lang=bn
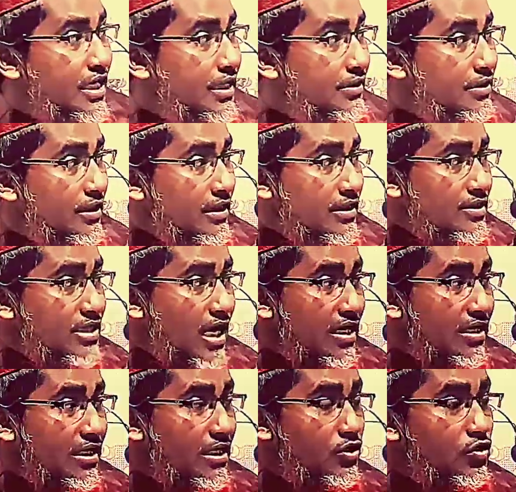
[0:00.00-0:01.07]
সে
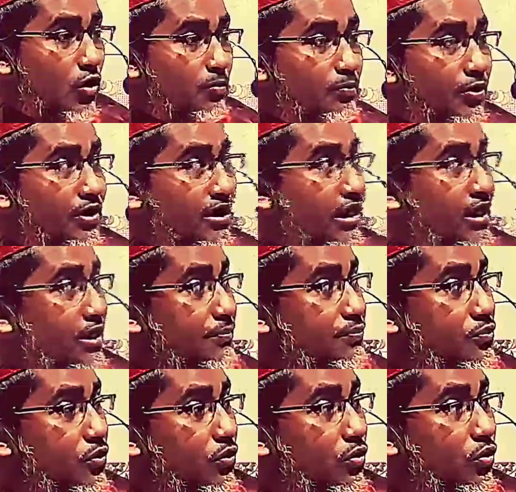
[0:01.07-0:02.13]
শারীরিক সম্পর্কে
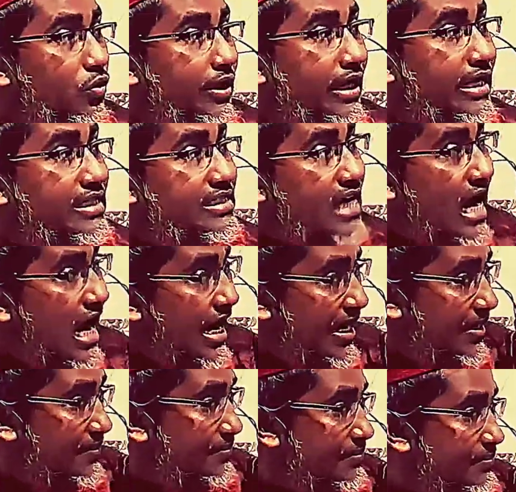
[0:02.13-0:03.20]
লিপ্ত হয়ে
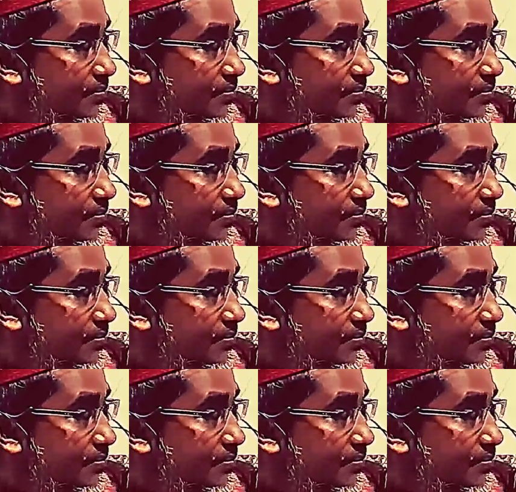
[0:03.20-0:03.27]
যায়